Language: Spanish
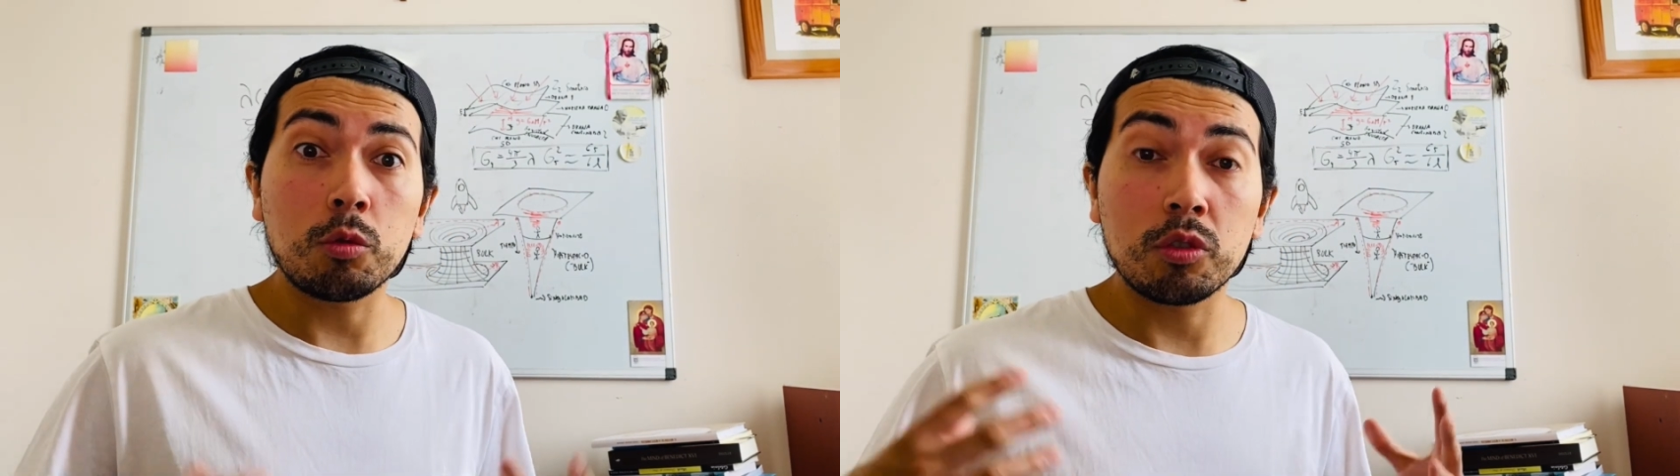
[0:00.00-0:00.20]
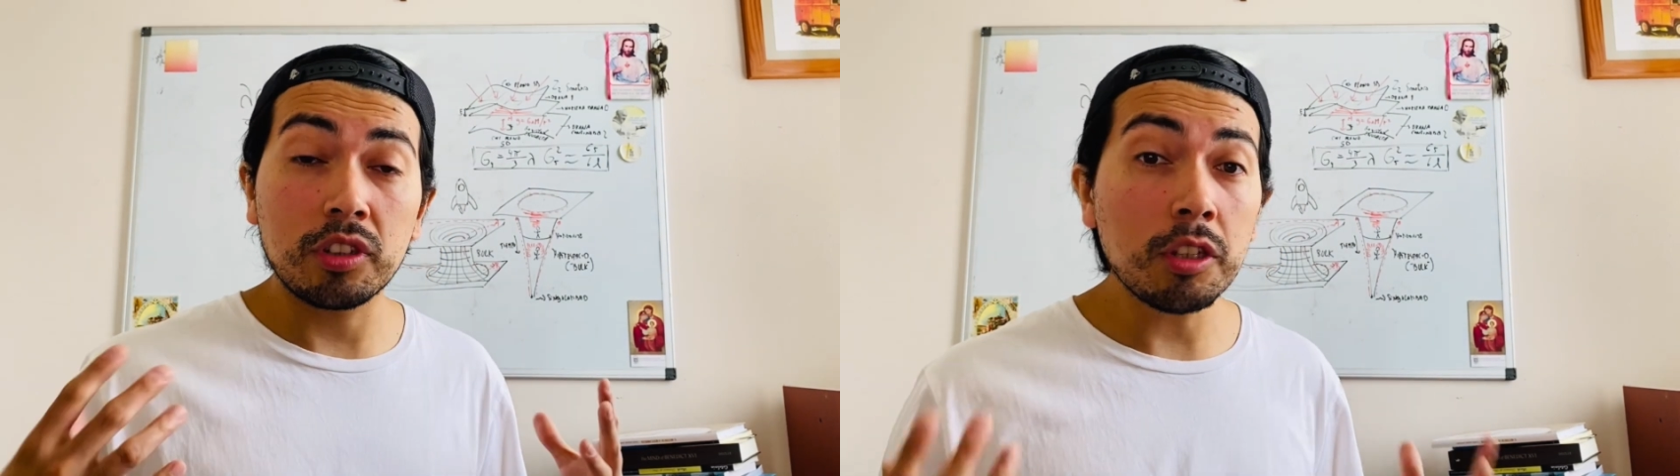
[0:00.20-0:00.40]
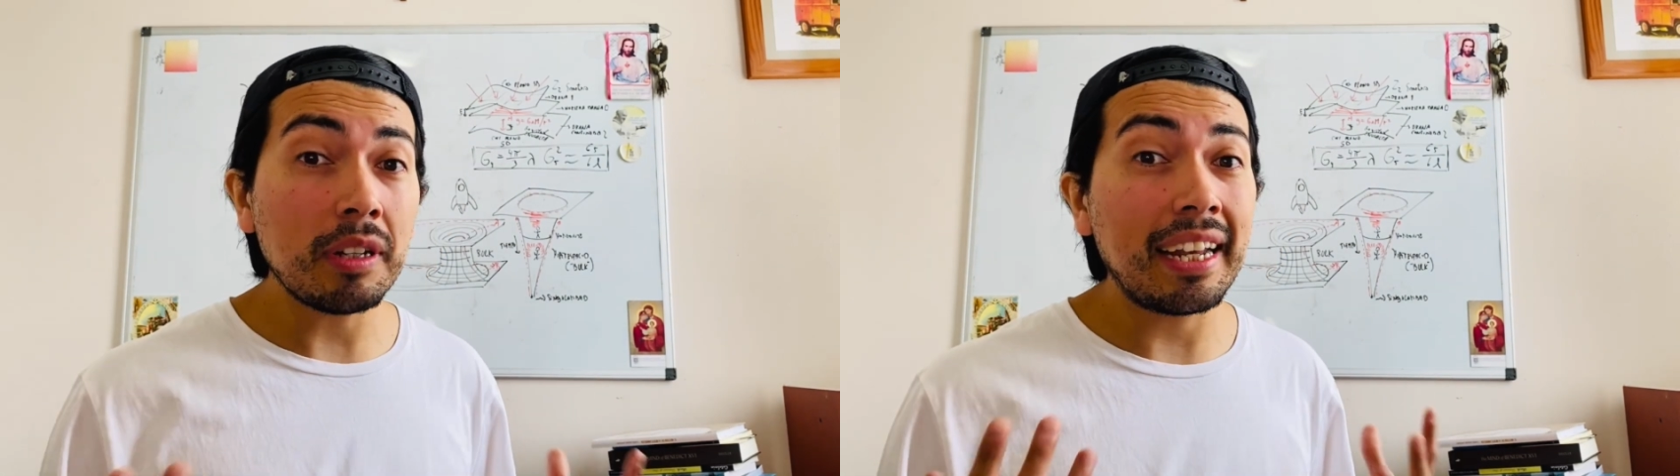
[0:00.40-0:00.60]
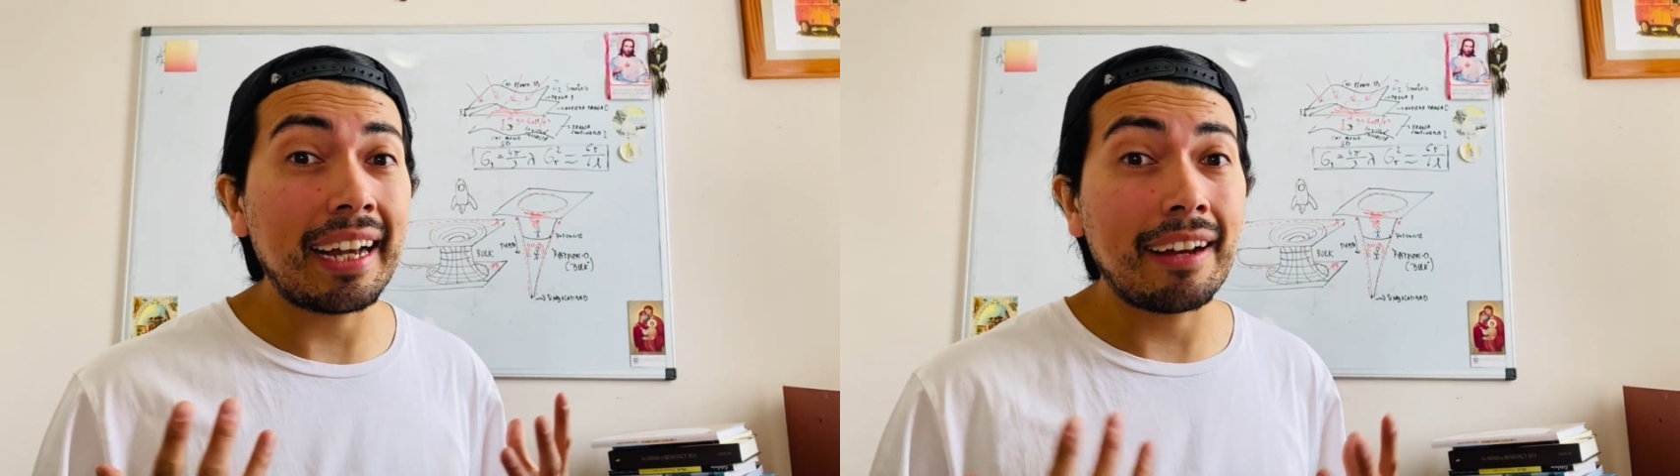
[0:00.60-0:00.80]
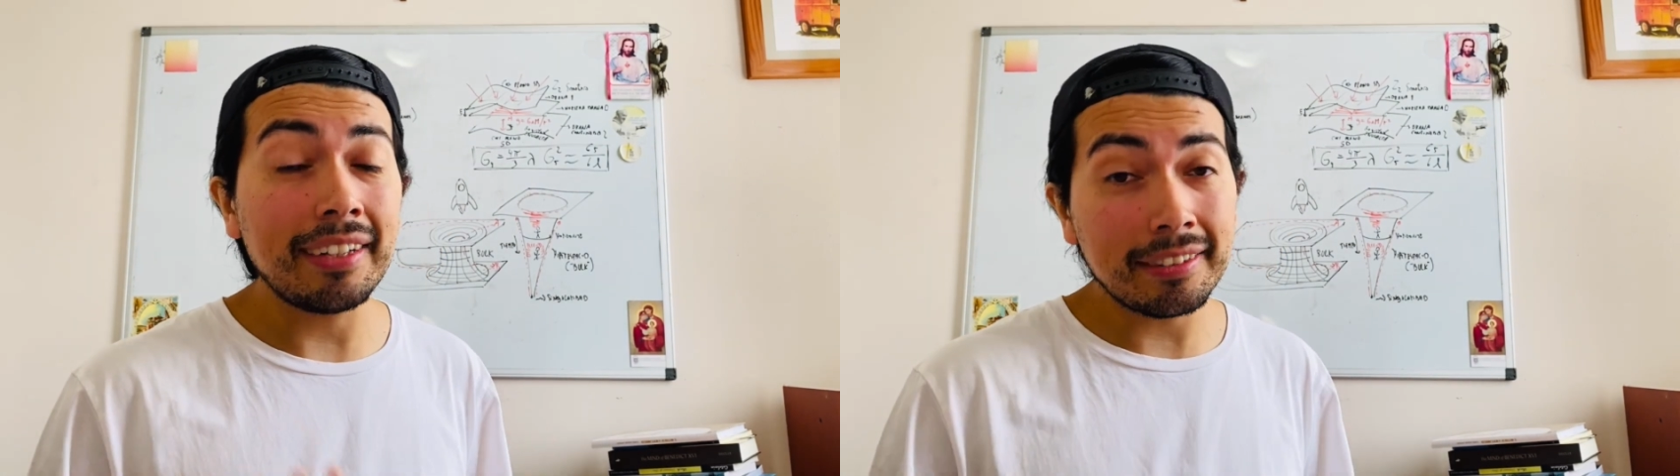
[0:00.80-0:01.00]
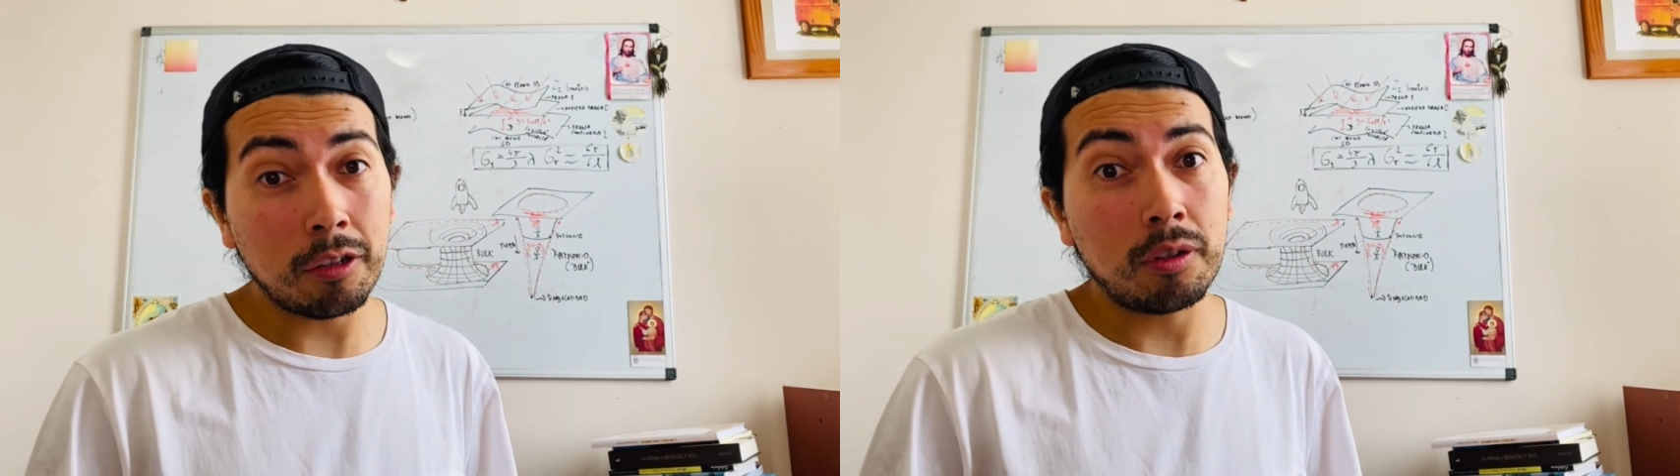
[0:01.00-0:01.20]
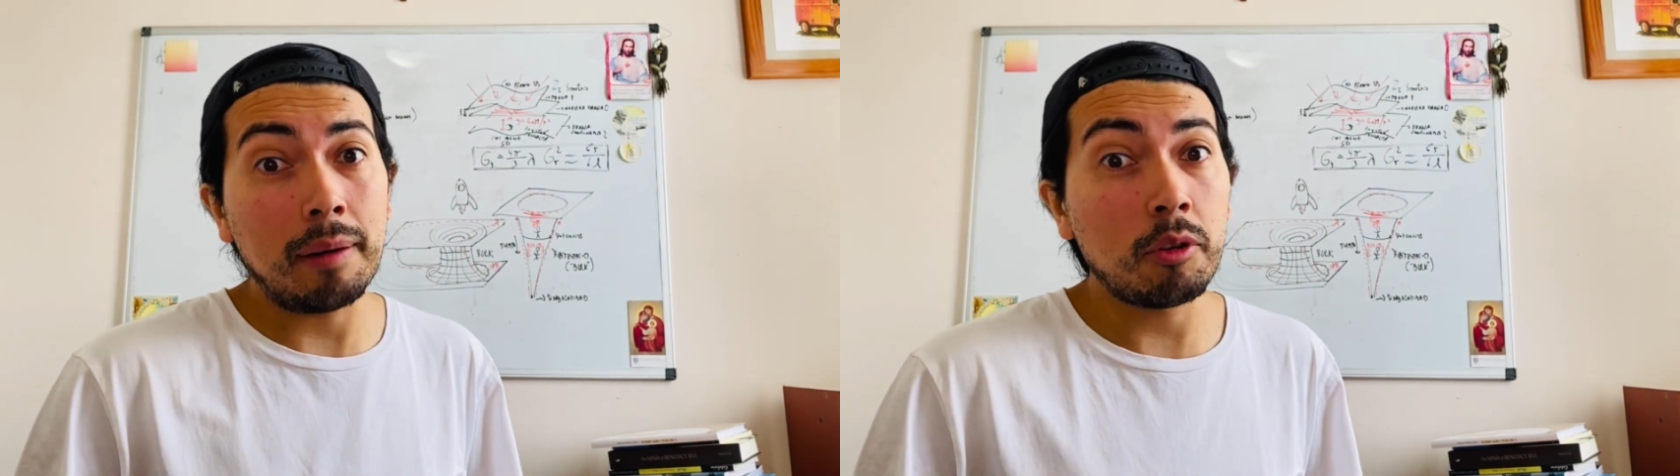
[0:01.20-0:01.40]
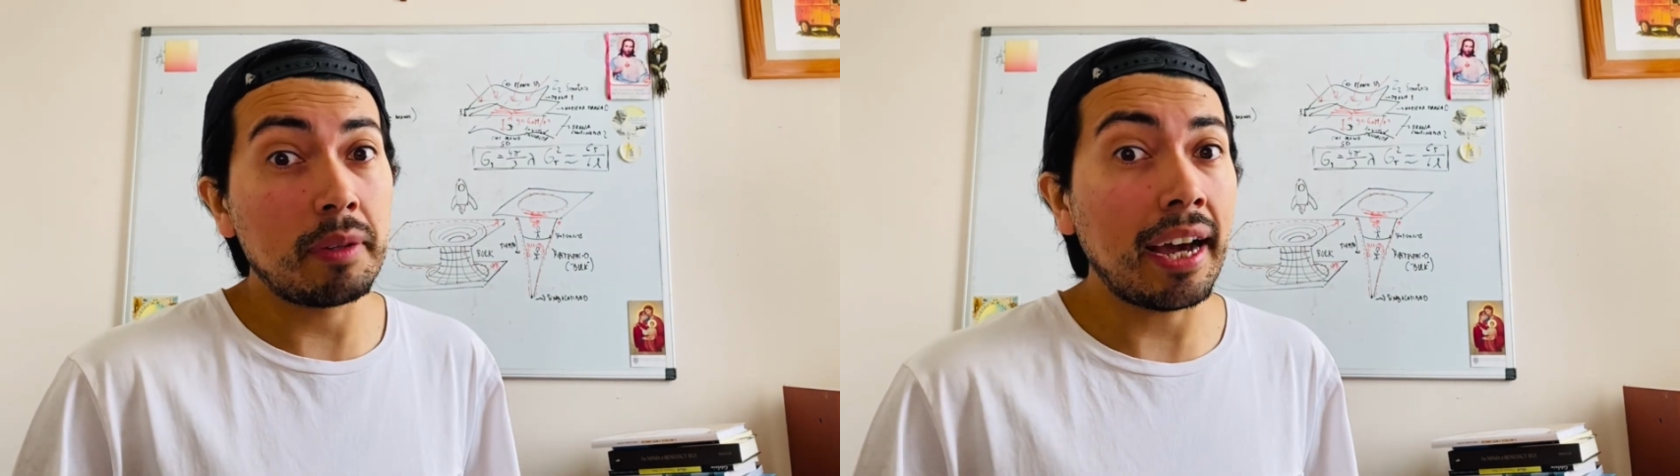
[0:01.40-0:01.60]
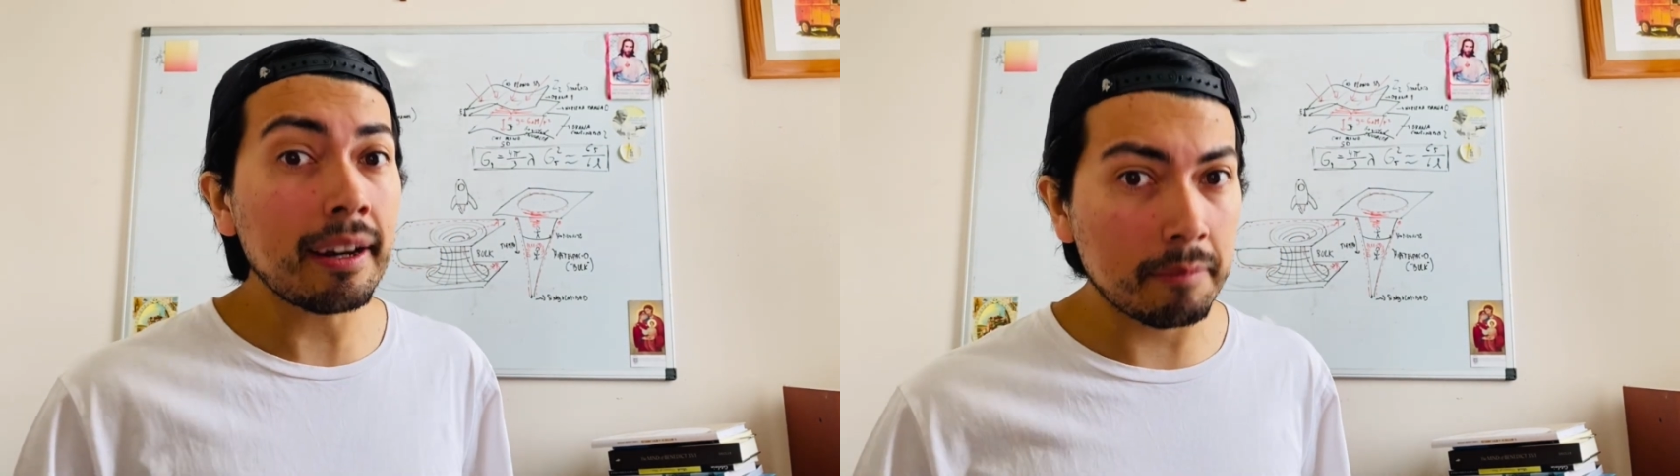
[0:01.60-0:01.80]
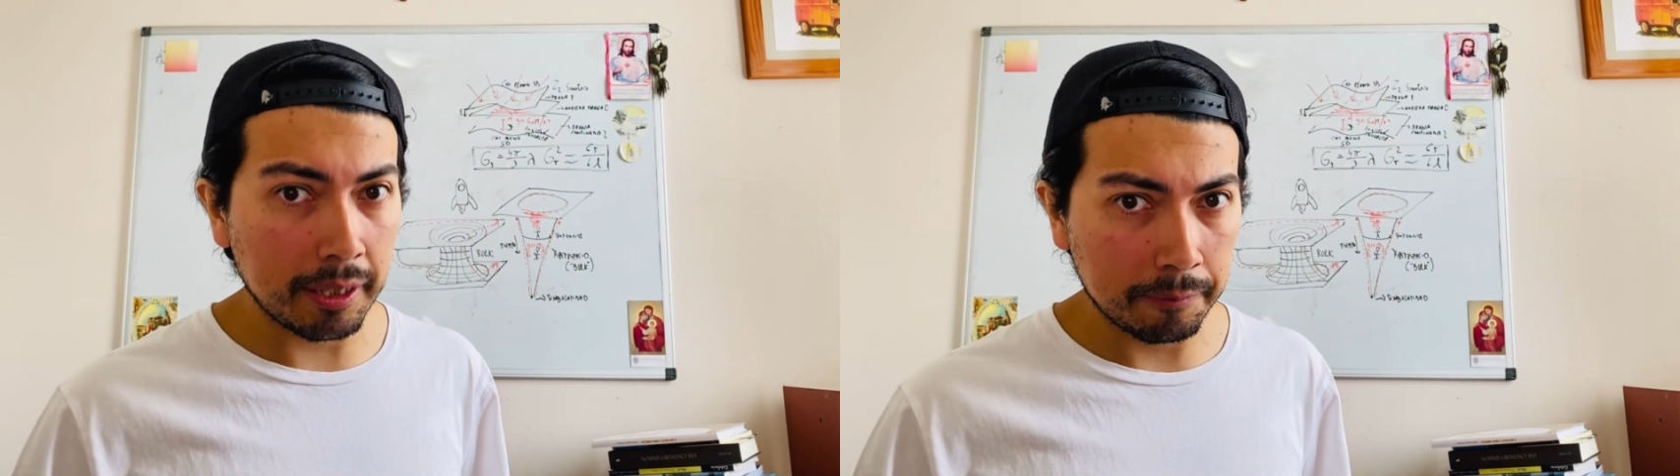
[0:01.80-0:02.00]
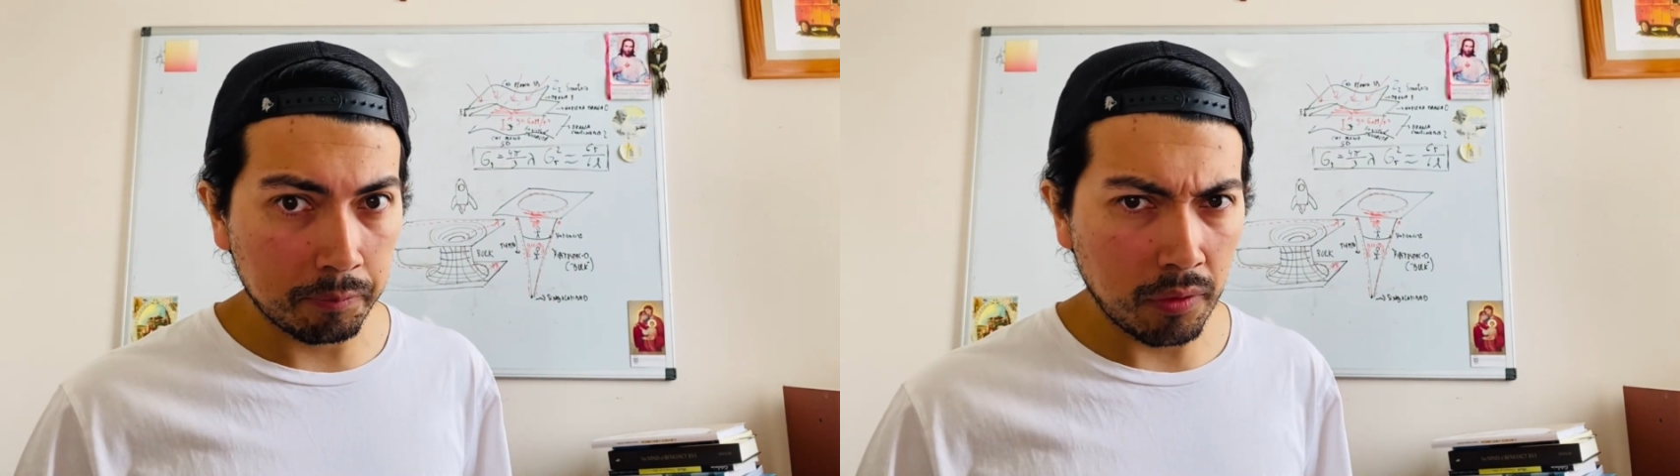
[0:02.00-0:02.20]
un tiro en la cabeza con la propia arma.